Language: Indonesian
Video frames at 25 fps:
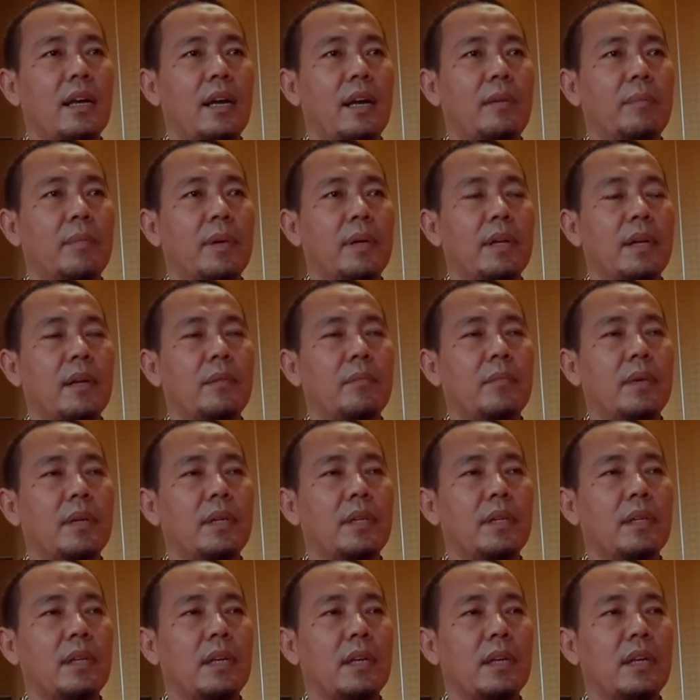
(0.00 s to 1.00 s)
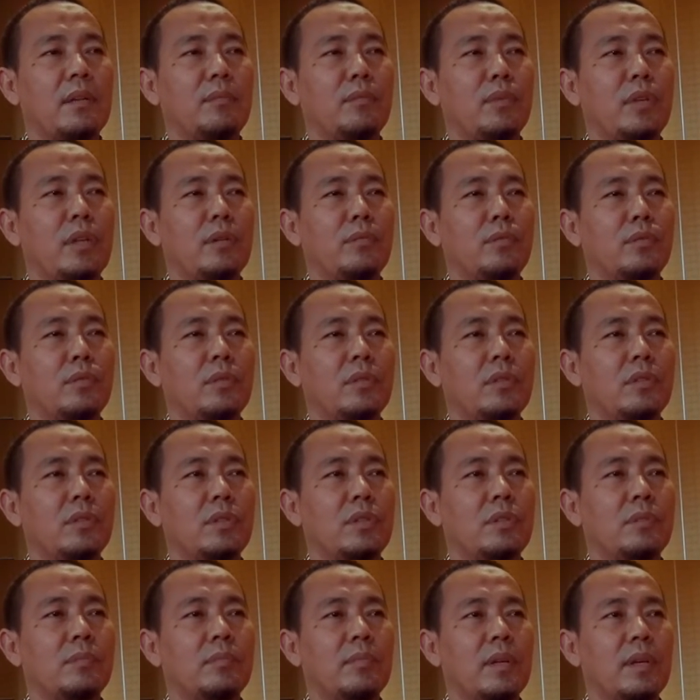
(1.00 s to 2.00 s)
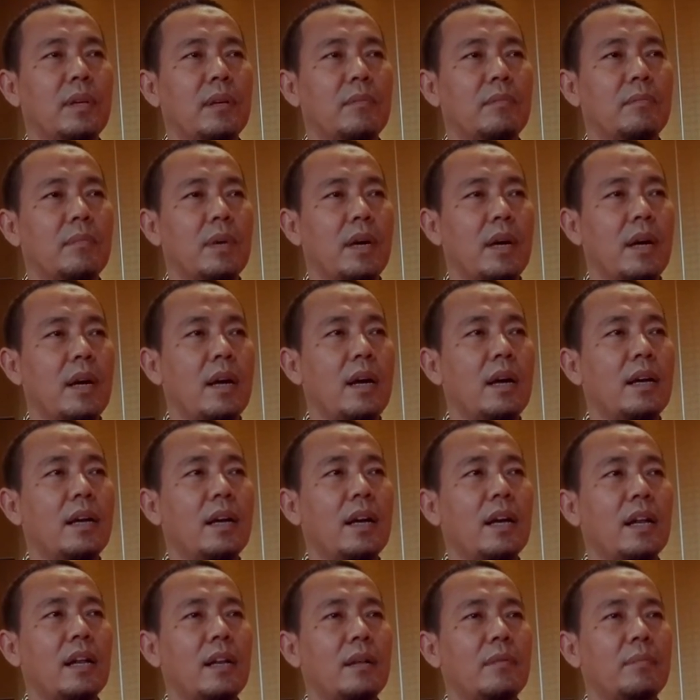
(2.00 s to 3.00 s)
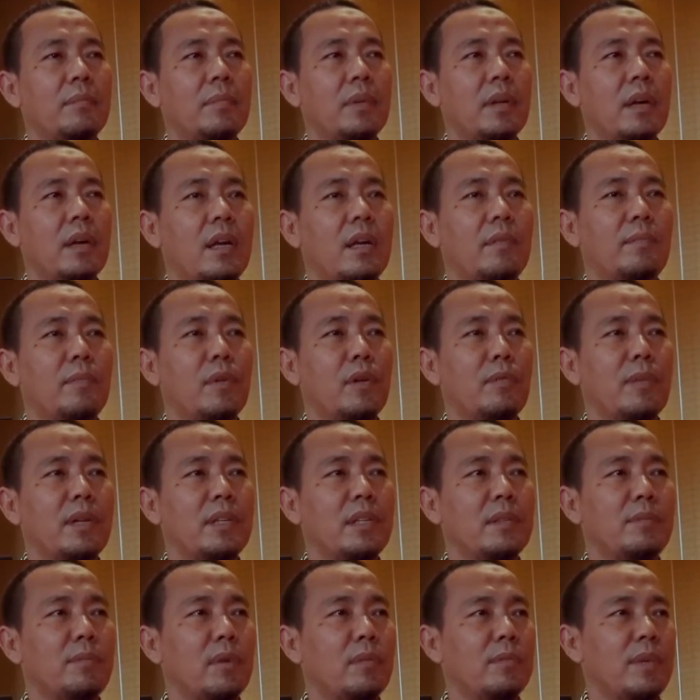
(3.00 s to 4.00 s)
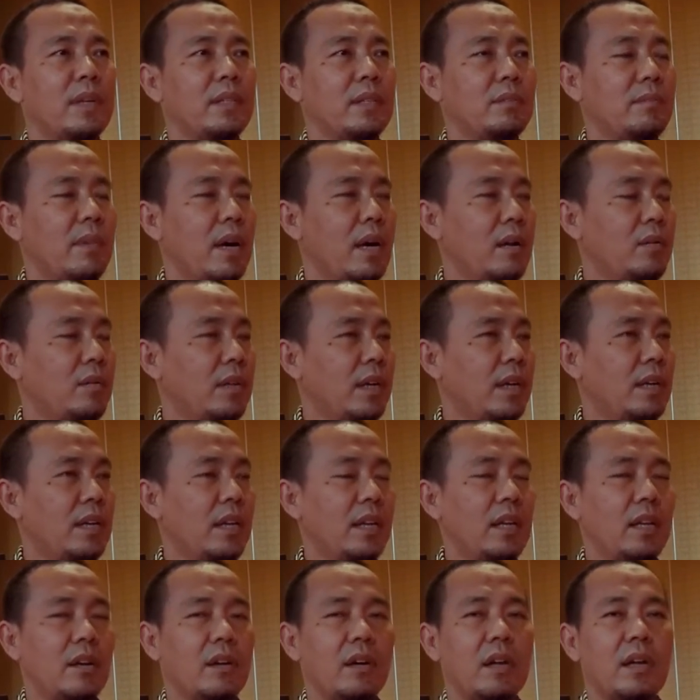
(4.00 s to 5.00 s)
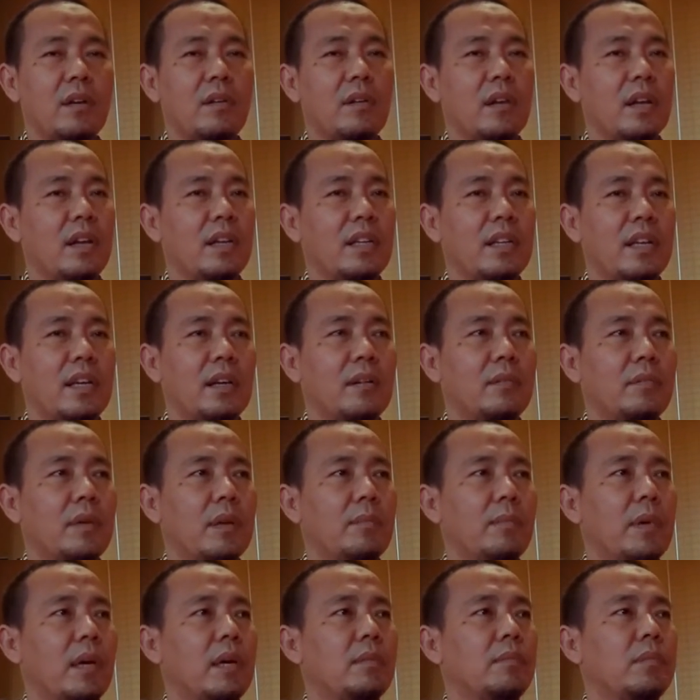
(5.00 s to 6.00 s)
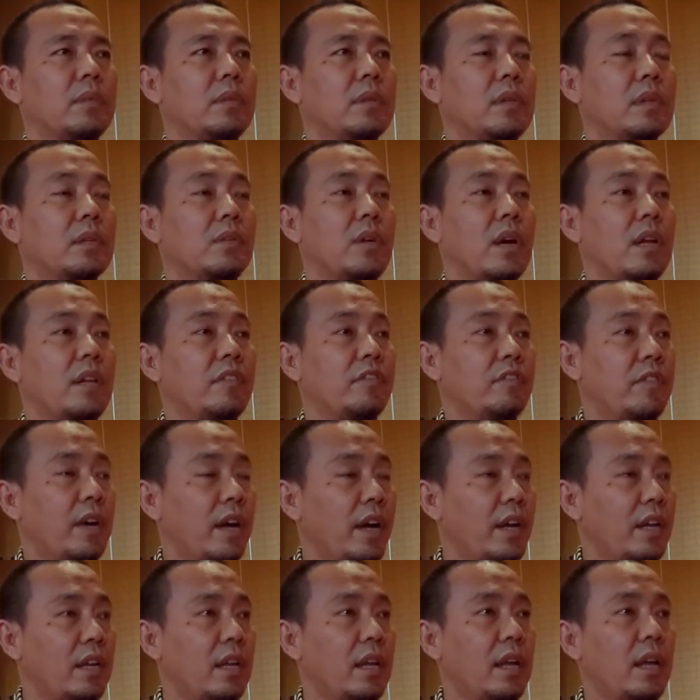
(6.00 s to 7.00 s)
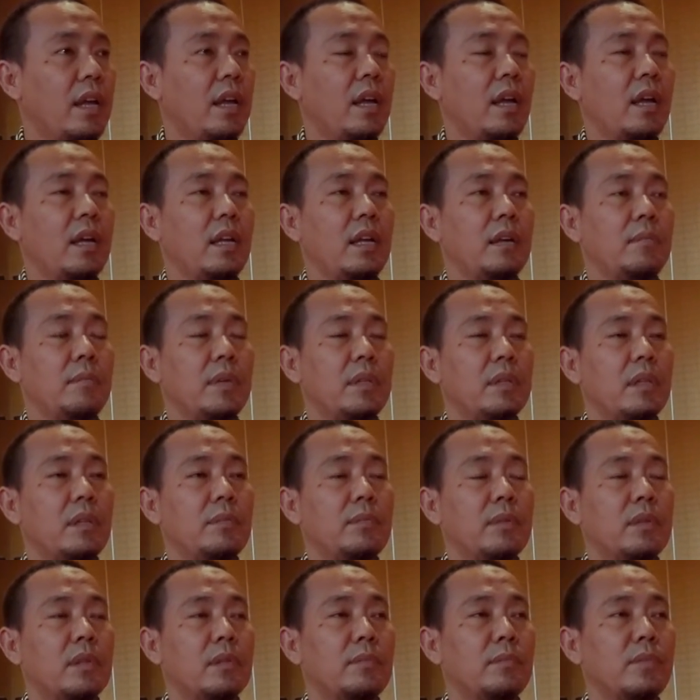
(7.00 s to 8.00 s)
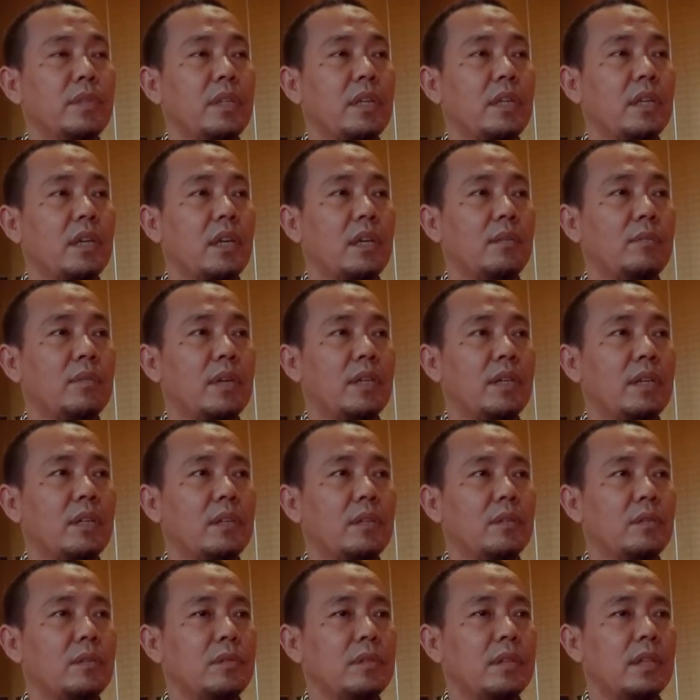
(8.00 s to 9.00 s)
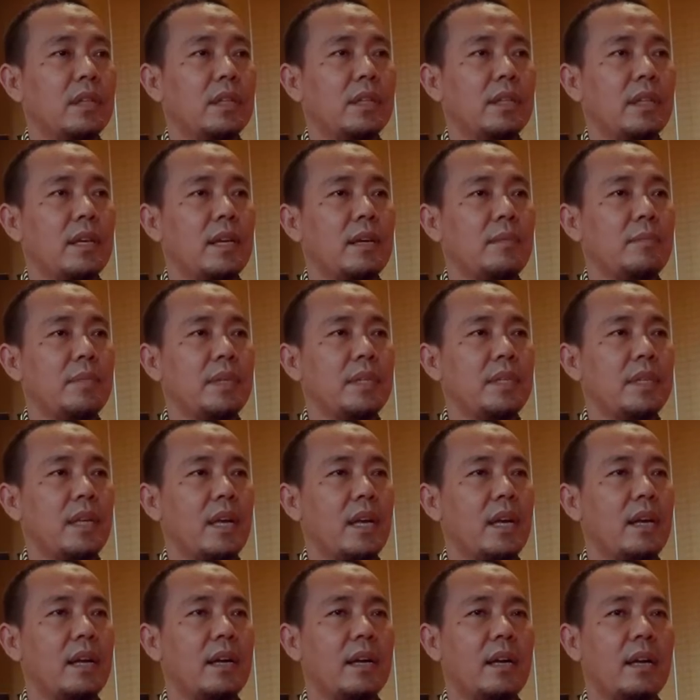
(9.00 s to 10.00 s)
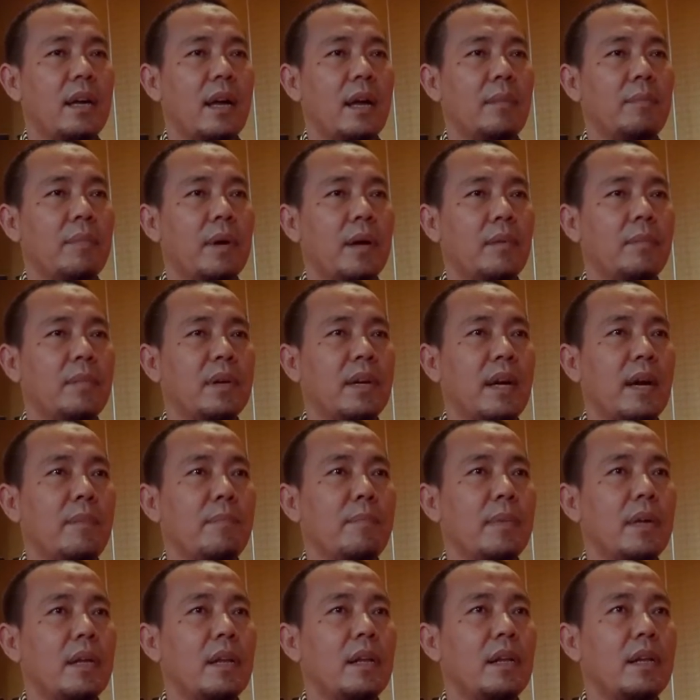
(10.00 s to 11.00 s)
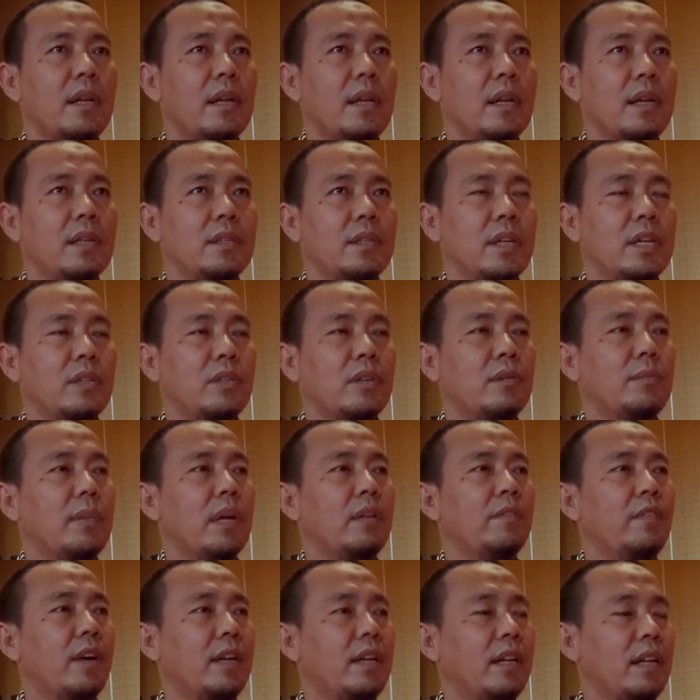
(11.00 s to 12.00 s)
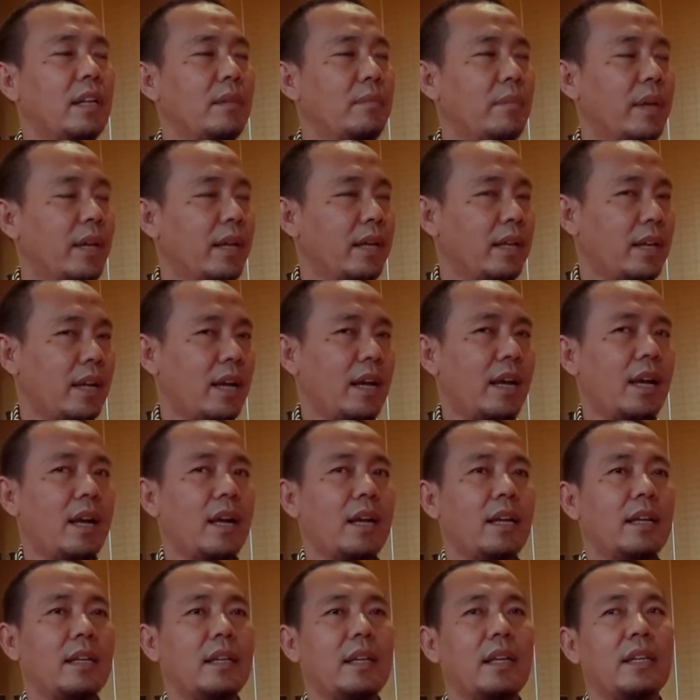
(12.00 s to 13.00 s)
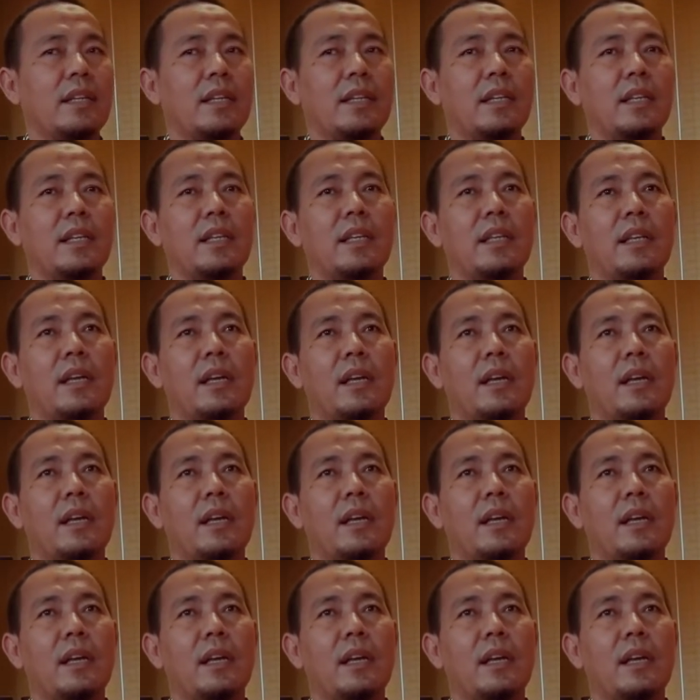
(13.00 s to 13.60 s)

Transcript: apa namanya ilmu-ilmu itu terus berkembang karena informasi-informasi baru kan dari orang-orang yang memang betul qualified yang betul-betul punya keilmuan itu kita bisa apa mengambil satu yang manfaat dari mereka ya, jadi